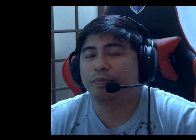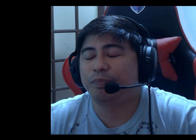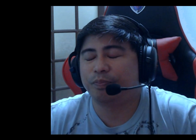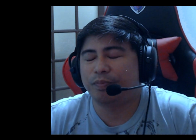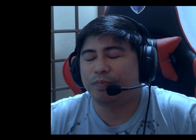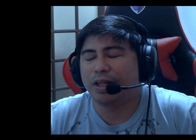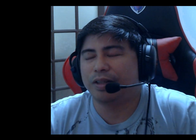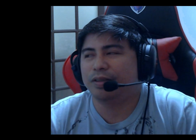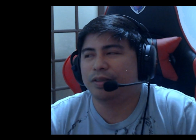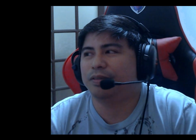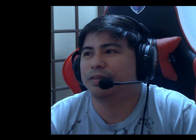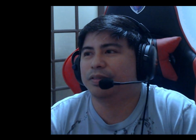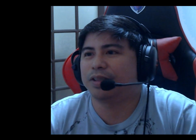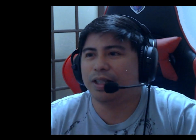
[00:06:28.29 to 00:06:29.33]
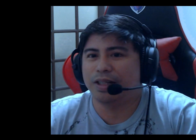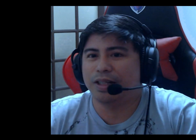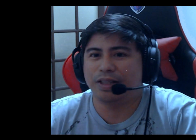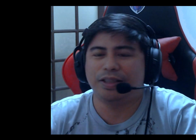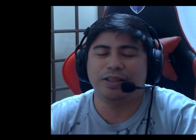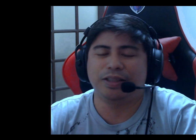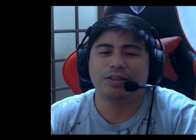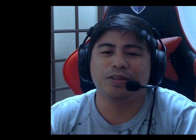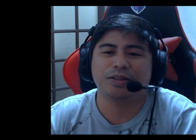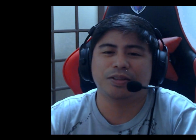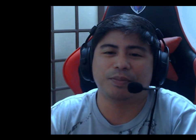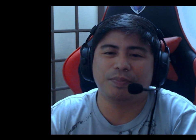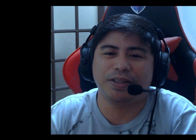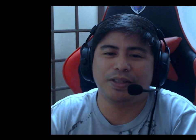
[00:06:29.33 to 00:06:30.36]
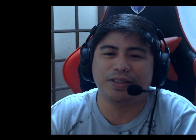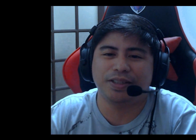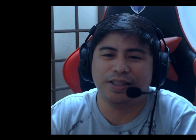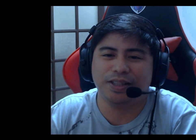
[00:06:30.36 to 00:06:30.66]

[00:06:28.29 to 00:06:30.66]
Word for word: ano sa dito sa PC.